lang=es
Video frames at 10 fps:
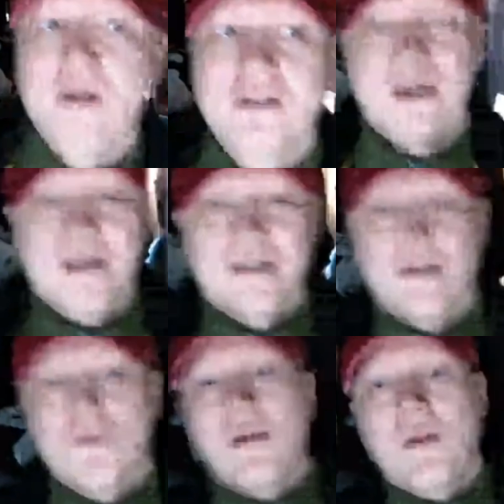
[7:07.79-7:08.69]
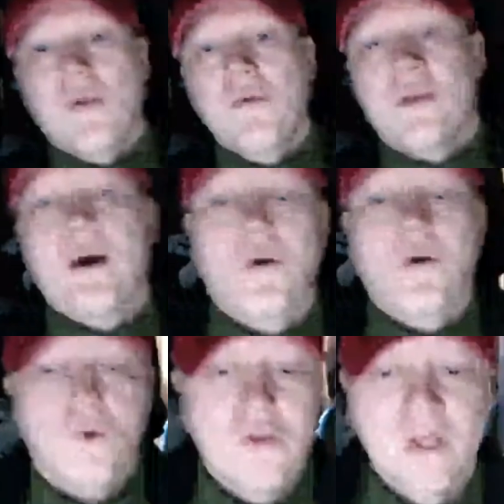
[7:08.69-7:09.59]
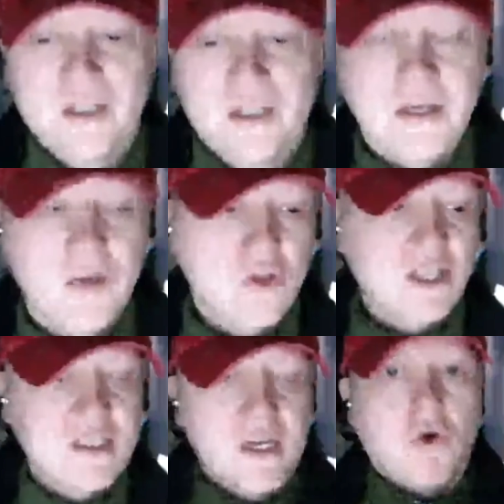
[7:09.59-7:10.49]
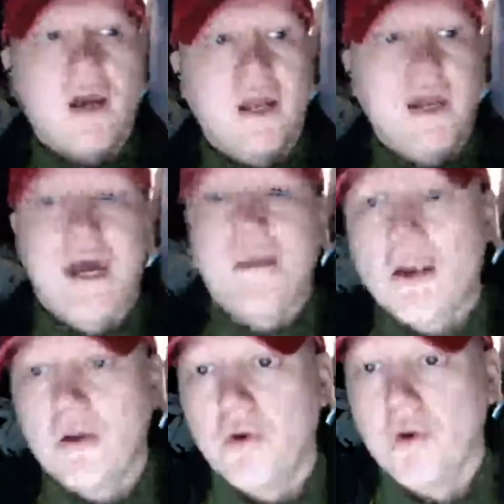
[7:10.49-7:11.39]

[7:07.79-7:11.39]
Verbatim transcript: Es que estamos hablando de un trabajo. No tienes, no tienes que coger y amarlo.